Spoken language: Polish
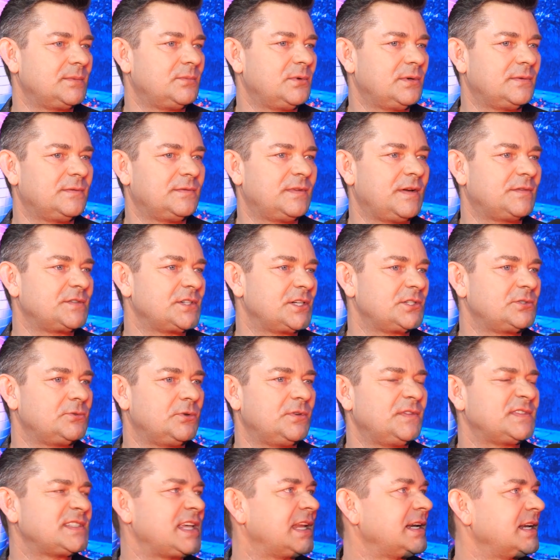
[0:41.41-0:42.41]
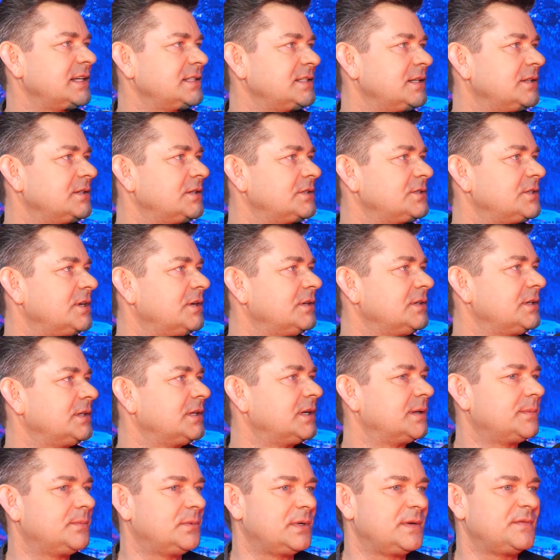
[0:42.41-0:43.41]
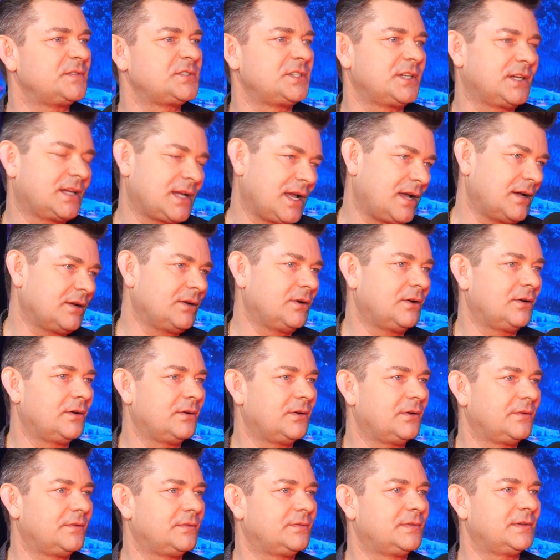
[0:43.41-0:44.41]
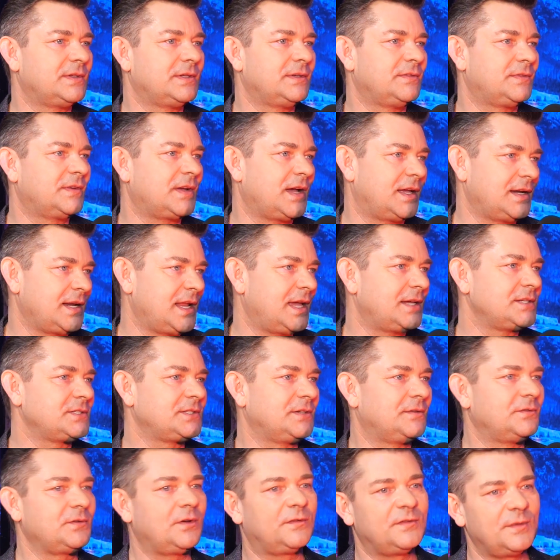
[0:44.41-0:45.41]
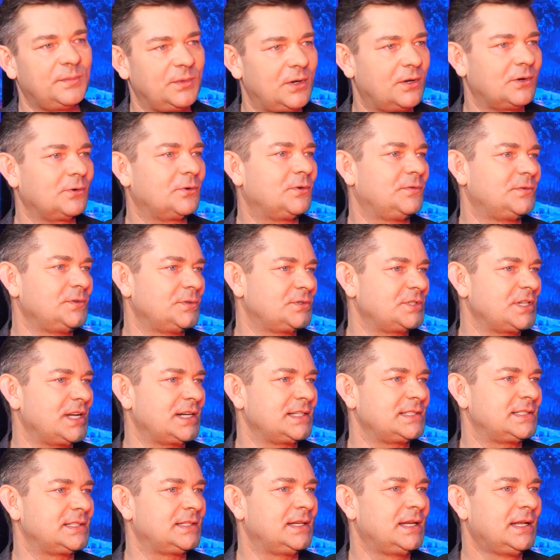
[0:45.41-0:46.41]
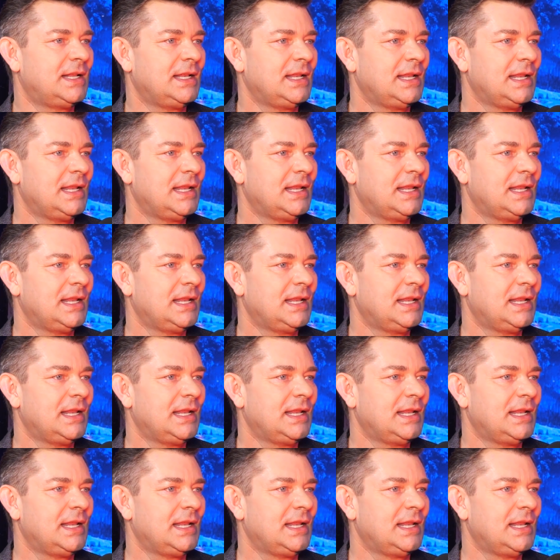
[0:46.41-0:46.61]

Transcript: Byłem we wrześniu i w Stanach Zjednoczonych, byłem w Chicago, w, Kanadzie, w Nowym Jorku, w New Jersey.